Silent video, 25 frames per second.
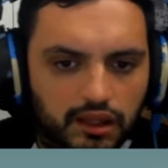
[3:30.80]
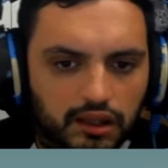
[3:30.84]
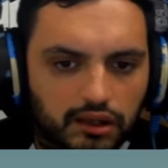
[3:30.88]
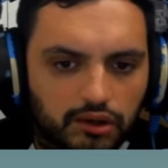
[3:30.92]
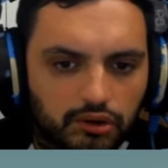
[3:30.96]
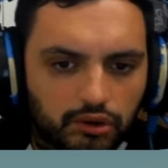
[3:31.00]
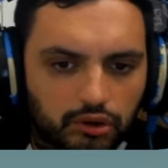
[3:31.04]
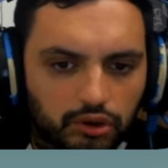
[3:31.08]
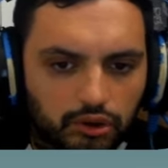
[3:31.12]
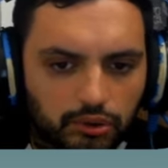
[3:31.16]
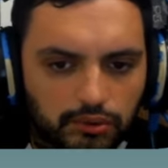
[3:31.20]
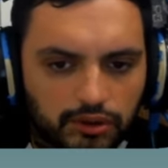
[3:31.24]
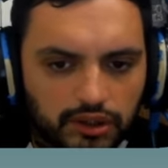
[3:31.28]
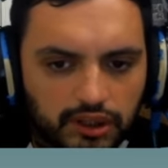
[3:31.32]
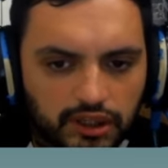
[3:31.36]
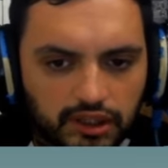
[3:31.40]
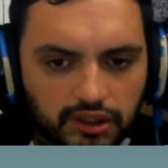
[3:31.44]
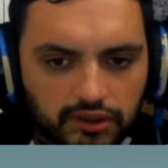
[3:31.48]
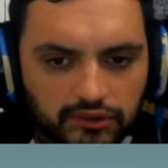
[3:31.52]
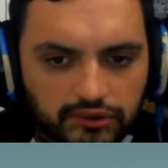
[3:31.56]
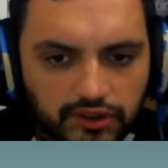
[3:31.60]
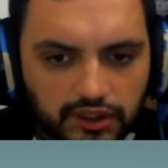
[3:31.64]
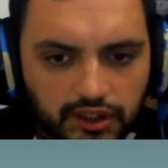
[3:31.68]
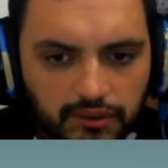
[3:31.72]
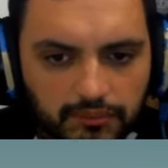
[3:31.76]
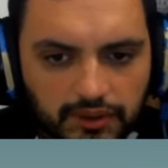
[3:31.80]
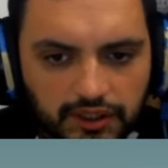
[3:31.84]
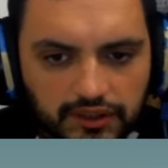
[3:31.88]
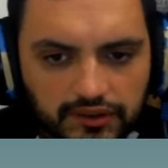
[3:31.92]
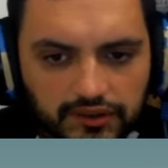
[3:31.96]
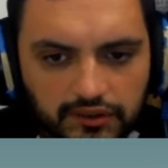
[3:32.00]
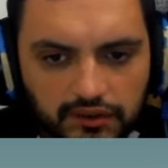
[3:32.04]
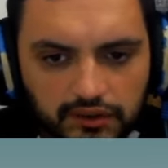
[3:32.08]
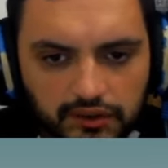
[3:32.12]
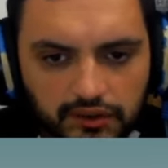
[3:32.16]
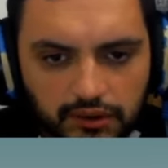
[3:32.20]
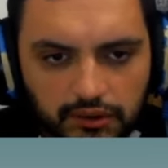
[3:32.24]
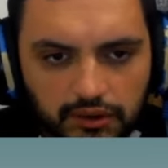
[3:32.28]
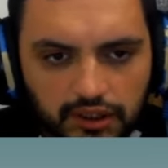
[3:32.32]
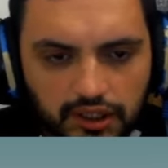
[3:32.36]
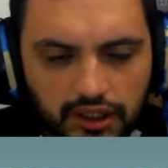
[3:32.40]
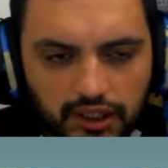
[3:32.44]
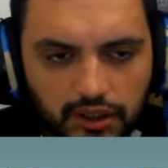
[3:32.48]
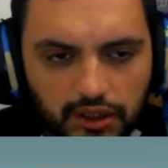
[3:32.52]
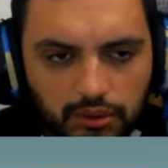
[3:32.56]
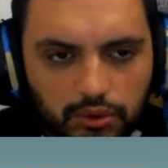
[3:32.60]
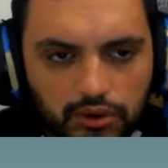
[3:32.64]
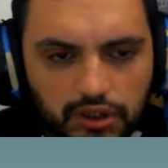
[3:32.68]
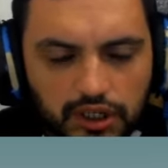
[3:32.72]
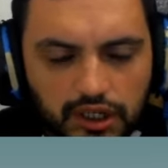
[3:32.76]
O los videos y demás. Le voy a
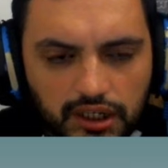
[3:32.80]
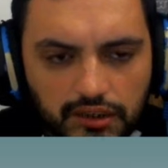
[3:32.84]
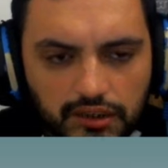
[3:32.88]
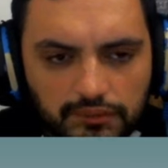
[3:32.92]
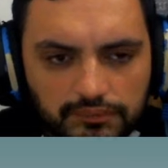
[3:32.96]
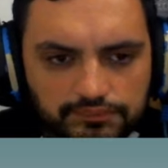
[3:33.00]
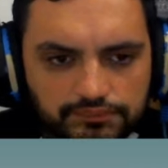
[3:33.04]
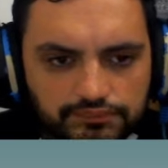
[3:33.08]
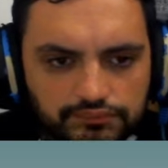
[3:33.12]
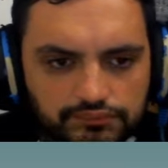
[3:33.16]
dar a buscar.